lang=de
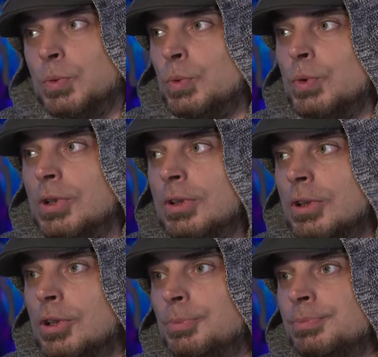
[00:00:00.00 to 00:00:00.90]
du
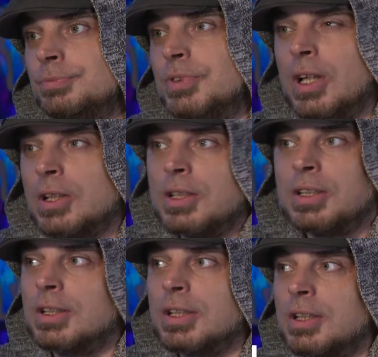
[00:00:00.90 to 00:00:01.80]
ähm, vielleicht
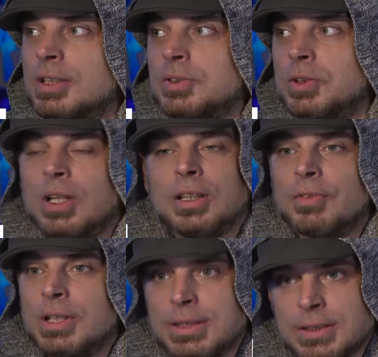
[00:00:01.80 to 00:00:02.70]
in dir drin hast und gar nicht
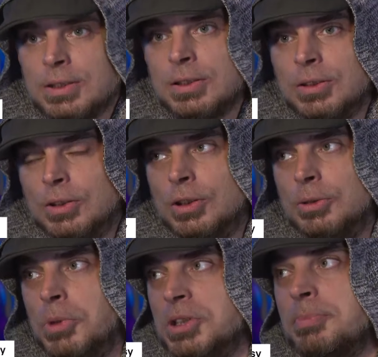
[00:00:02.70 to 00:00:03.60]
weißt.
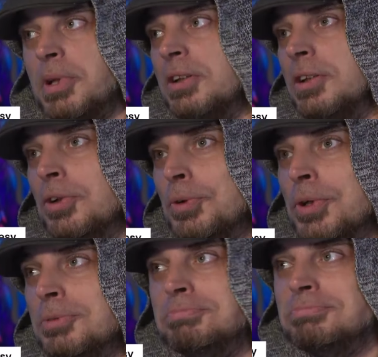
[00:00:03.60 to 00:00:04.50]
Ähm, es bringt
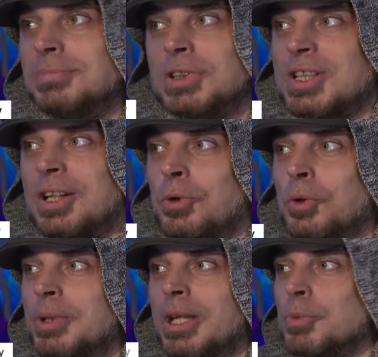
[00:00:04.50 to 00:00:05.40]
auch, es kann
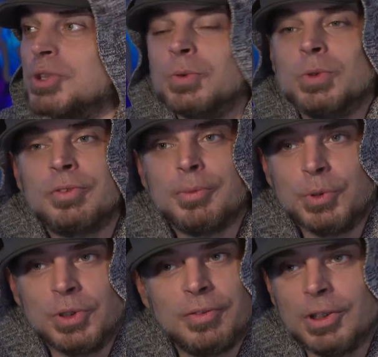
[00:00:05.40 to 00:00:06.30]
auch mit Emotionen
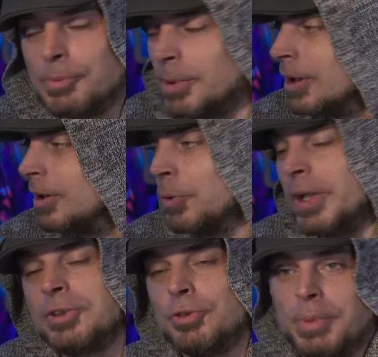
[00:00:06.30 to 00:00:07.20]
verbunden werden. Man kann auch
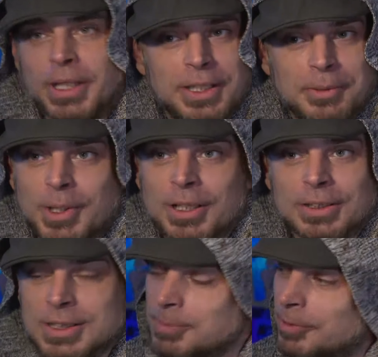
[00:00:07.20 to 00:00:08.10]
Action Painting
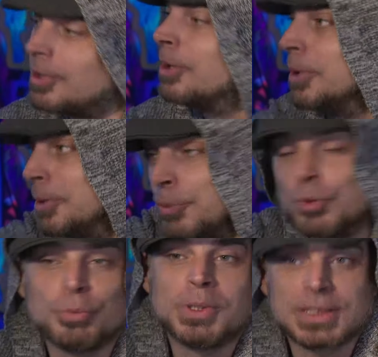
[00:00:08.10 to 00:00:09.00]
machen, dass man Farbe nimmt
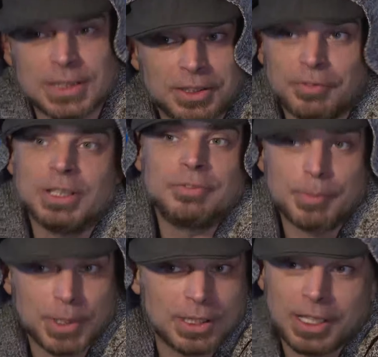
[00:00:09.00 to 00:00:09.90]
und schmeißt an die Wand,
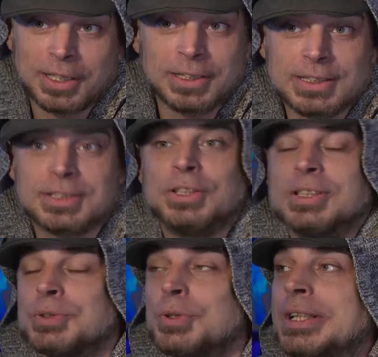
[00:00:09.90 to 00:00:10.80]
wenn man geladen ist
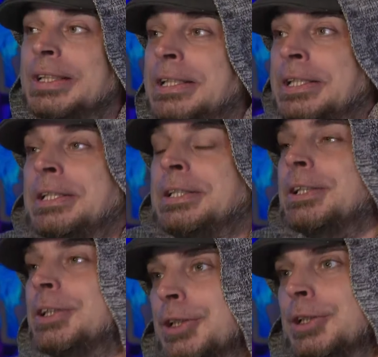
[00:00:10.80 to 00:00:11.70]
oder so.
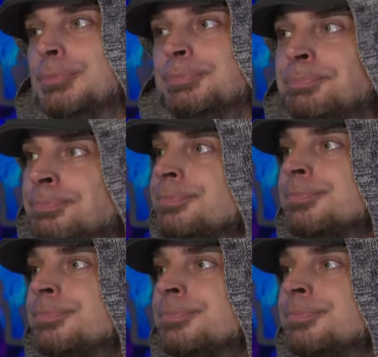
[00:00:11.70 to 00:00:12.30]
Ähm,